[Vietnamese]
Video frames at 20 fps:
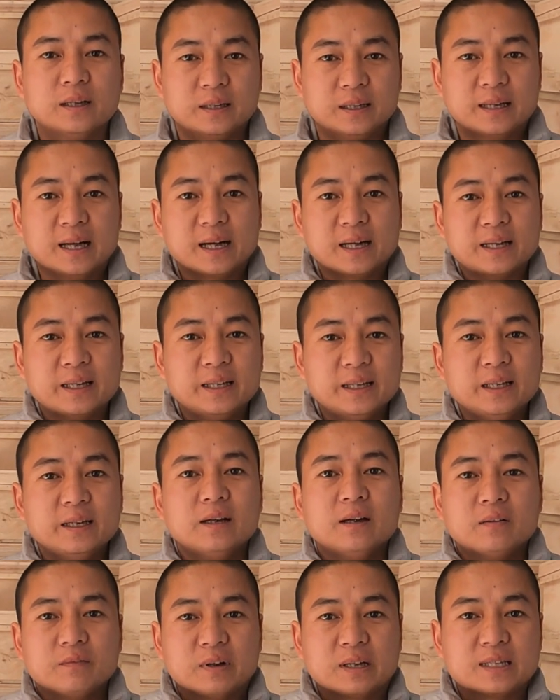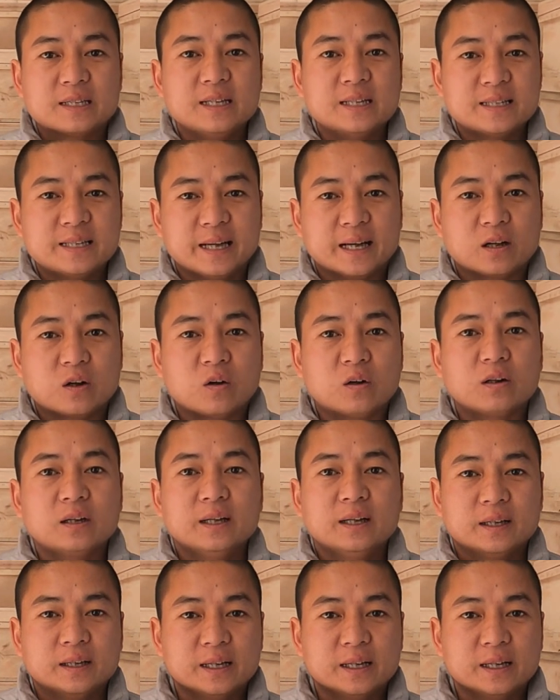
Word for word: thì đăng ký và chia sẻ nó